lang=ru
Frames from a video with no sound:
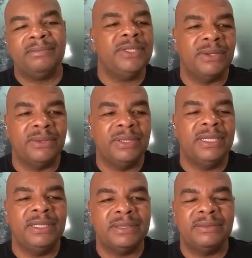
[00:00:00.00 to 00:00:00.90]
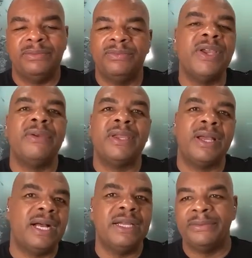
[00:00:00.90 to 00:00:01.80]
Это очень
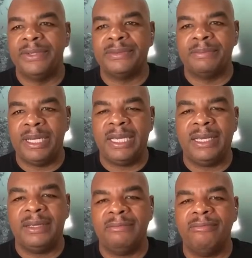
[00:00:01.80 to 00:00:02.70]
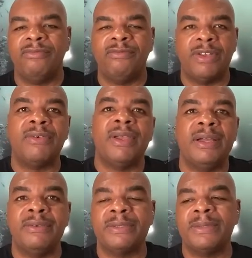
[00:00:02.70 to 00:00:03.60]
высокорискованная ставка.
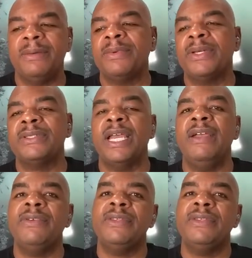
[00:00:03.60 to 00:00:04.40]
Очень рискованная.